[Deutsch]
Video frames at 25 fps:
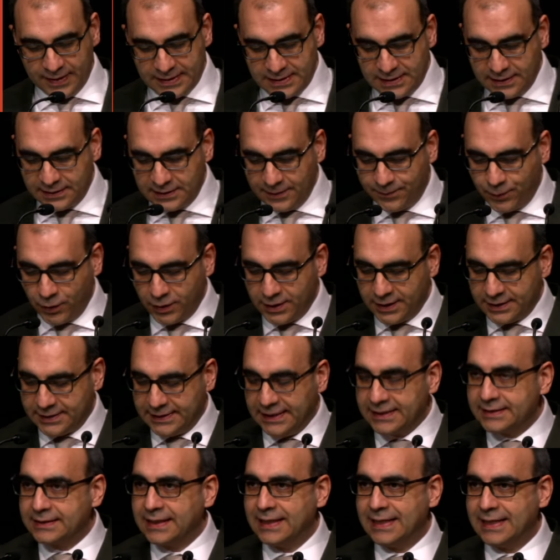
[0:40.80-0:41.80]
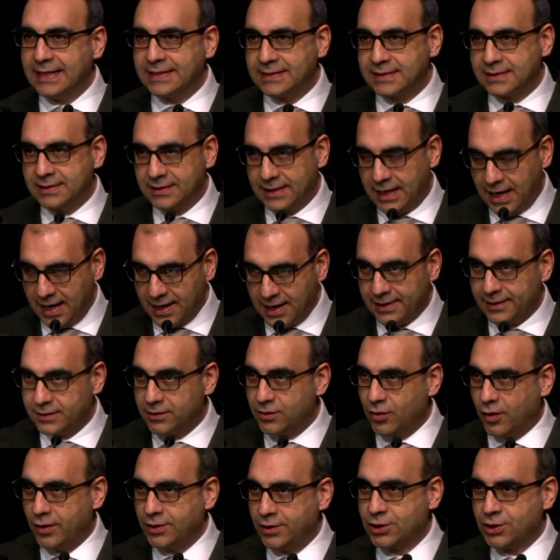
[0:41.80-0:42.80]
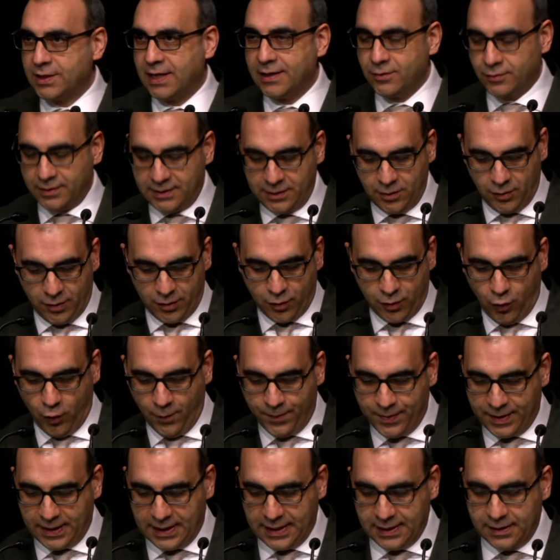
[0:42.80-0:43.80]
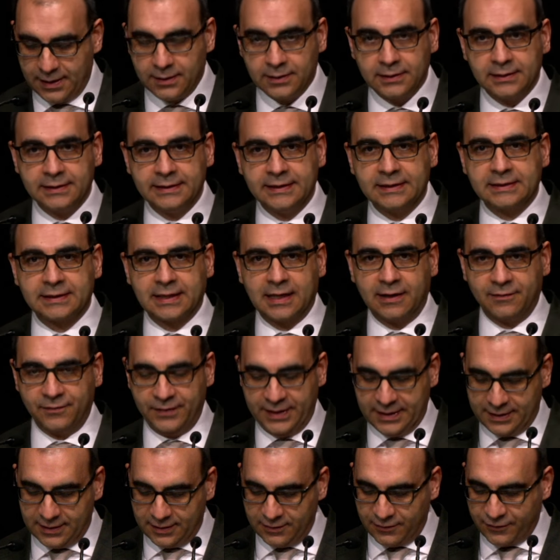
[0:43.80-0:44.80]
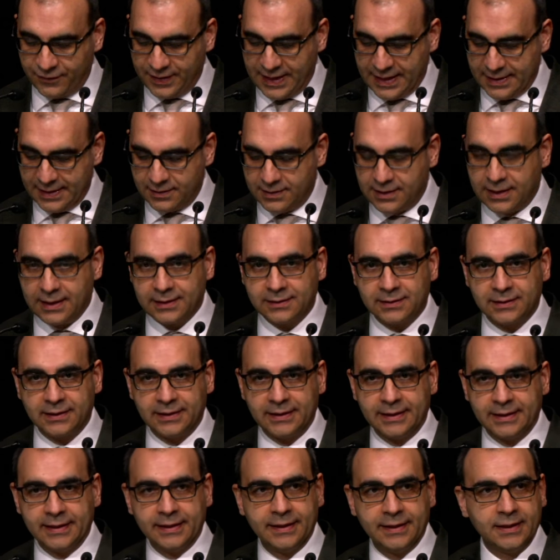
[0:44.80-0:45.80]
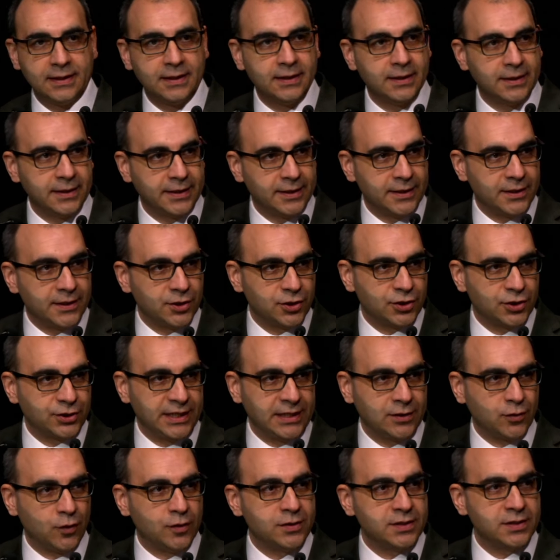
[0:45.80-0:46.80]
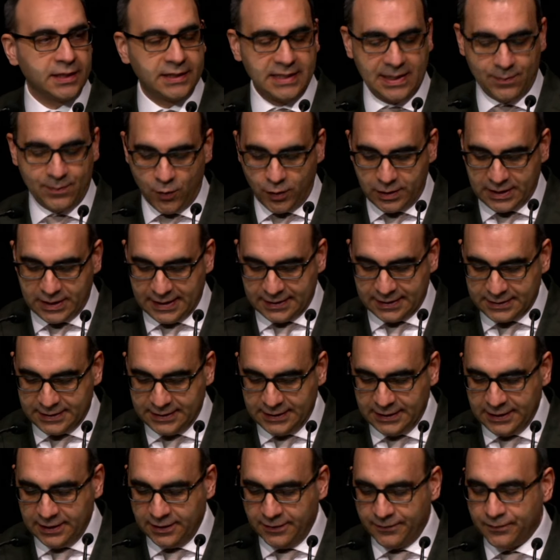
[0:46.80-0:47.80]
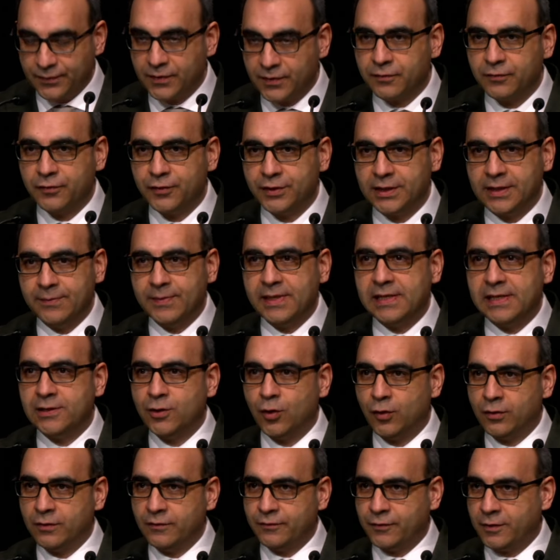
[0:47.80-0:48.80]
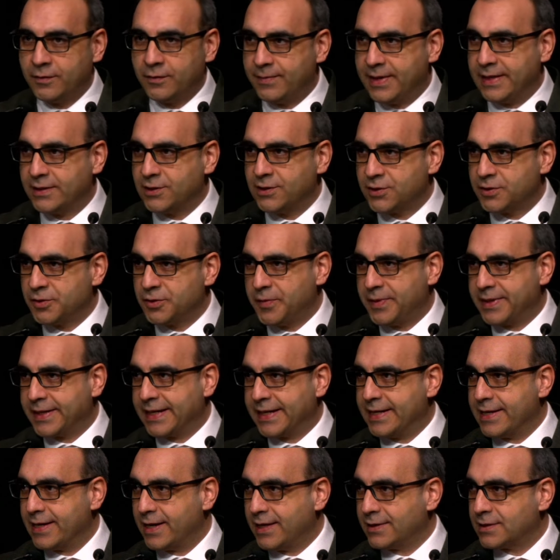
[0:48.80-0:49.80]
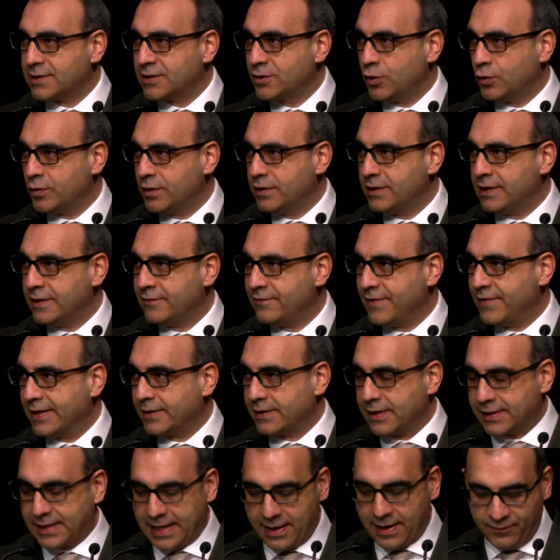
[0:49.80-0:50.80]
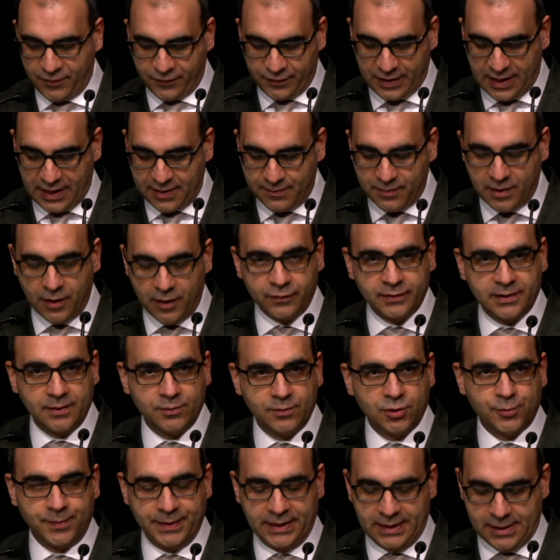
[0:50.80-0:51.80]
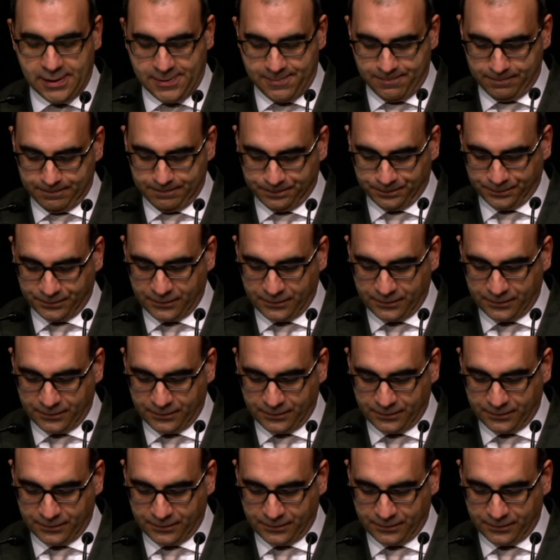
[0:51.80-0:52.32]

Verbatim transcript: Wenn sich die Politik der letzten Jahre in Deutschland und in Europa nicht gravierend verändert, steht unsere Demokratie, für die Millionen von Menschen über Generationen hinweg gekämpft haben, auf dem Spiel.